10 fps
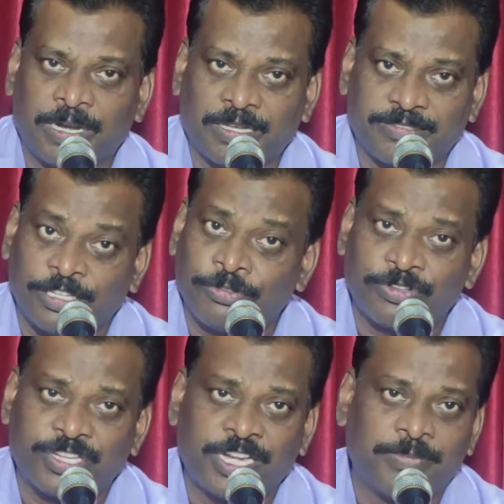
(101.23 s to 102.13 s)
మనకు
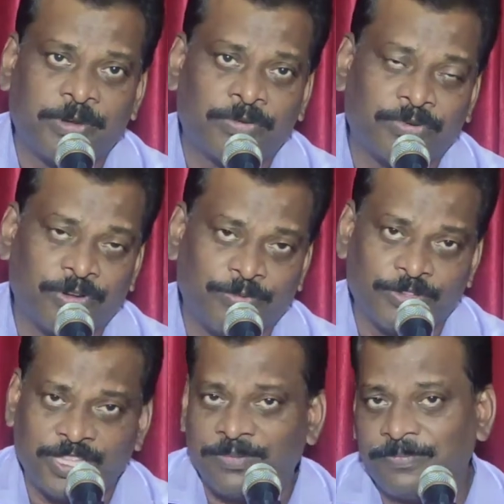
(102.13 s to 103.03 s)
సంతోషాన్ని మనం
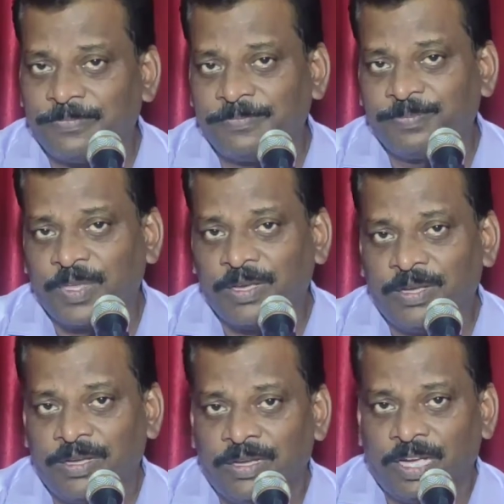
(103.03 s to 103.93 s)
కోల్పోతాం
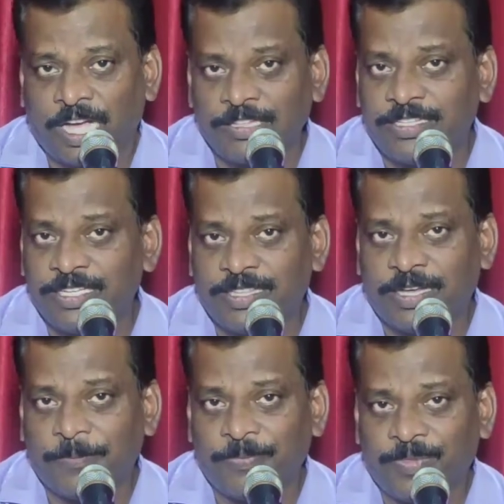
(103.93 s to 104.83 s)
అంచేత
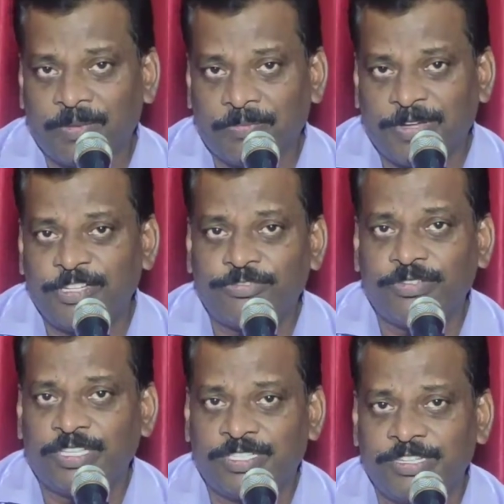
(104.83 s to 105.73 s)

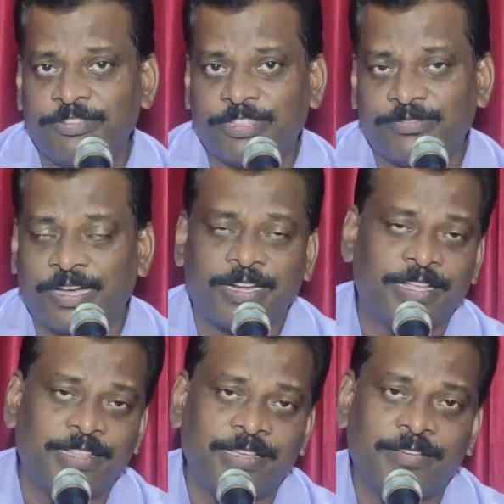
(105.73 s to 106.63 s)
పరిశుద్ధ జీవితం
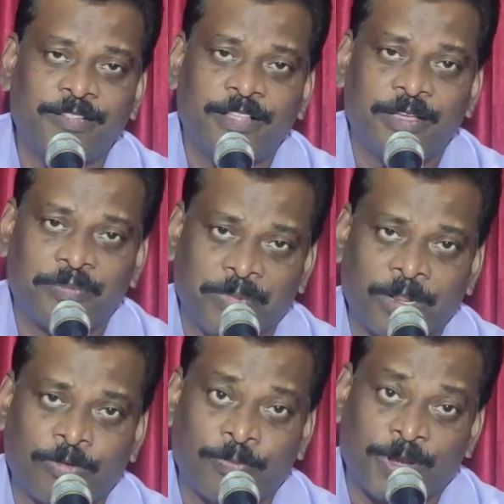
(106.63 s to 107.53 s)
అనేది
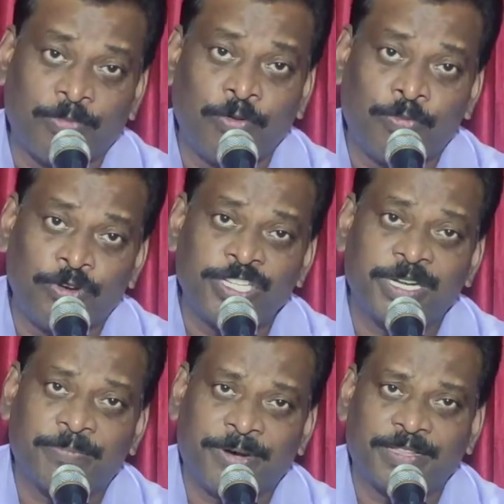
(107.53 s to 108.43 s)
మనకు ప్రభు
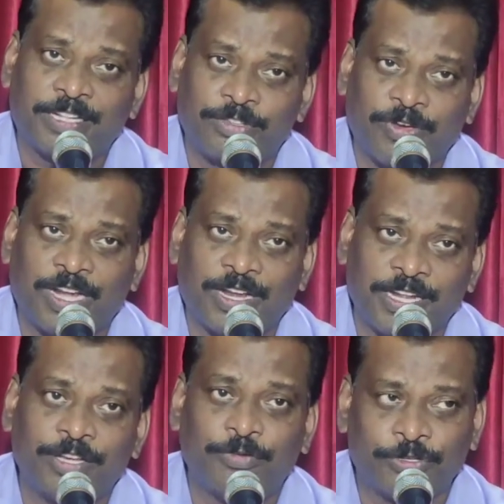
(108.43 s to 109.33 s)
భోజన పాత్ర
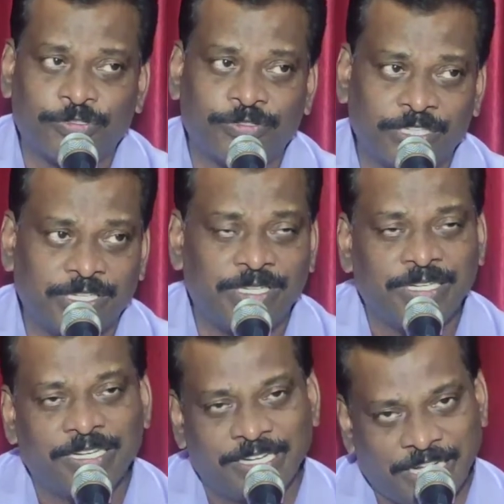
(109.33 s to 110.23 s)
ద్వారానే వస్తుంది
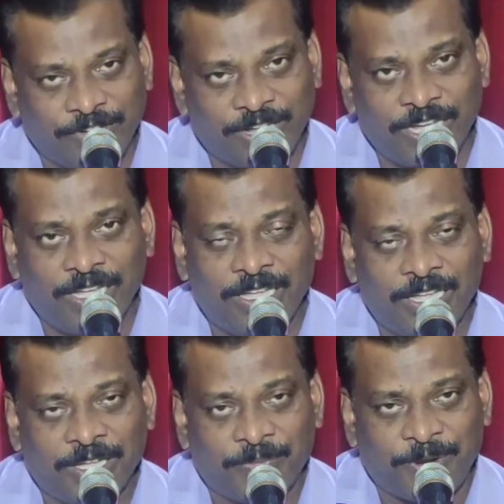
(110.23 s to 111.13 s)
కనుక
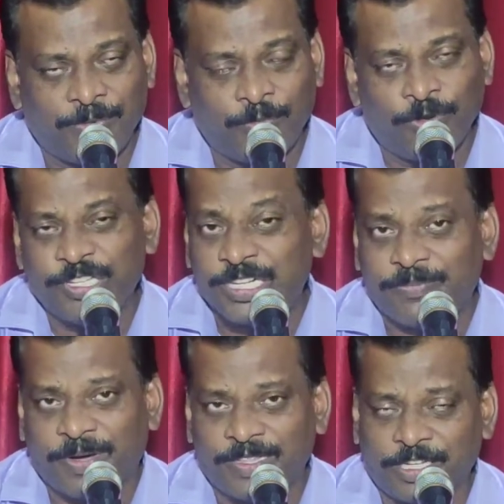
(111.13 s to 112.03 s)
ప్రభు భోజన
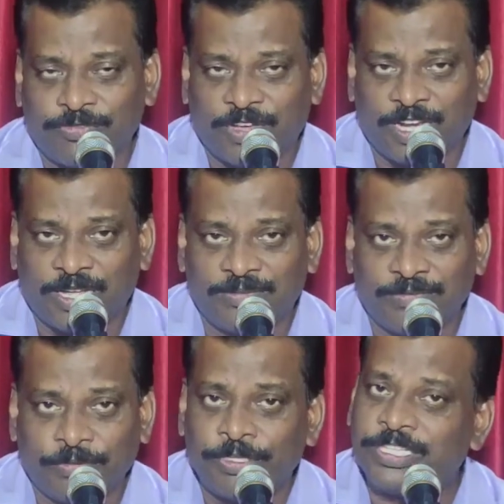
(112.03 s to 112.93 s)
పాత్ర ద్వారా
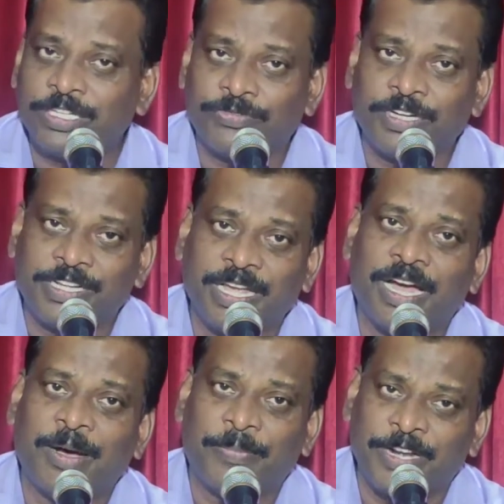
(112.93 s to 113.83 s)
వచ్చేటువంటి
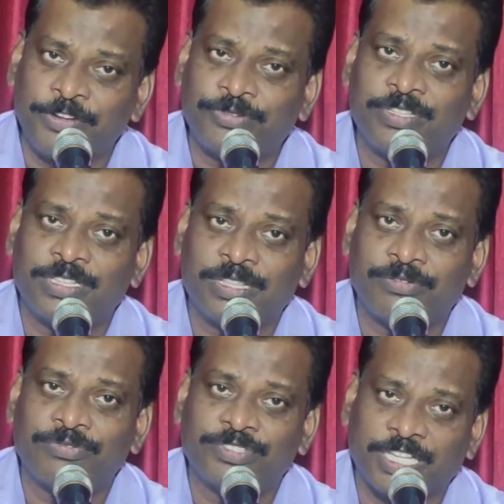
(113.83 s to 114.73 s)
ఆ
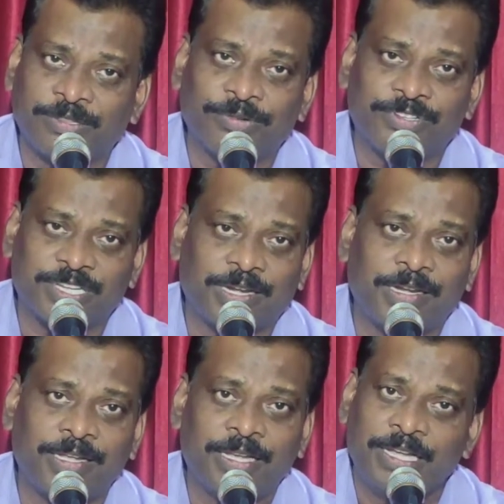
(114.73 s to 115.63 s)
పరిశుద్ధతను
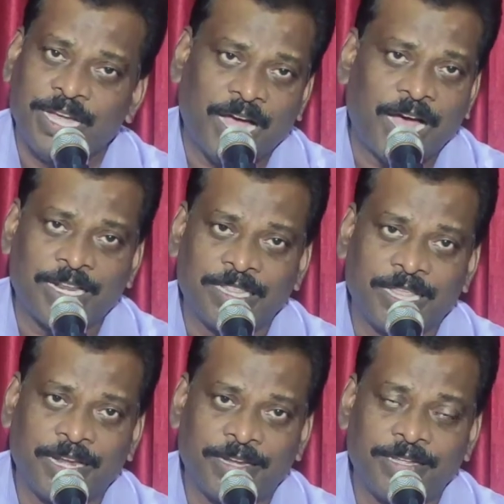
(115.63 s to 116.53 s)
సంతోషాన్ని
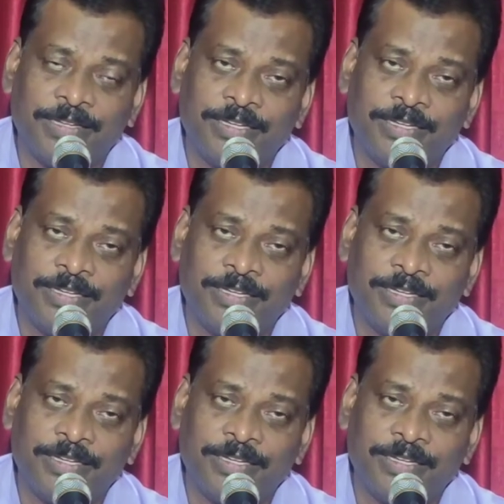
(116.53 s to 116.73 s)
ఆనందాన్ని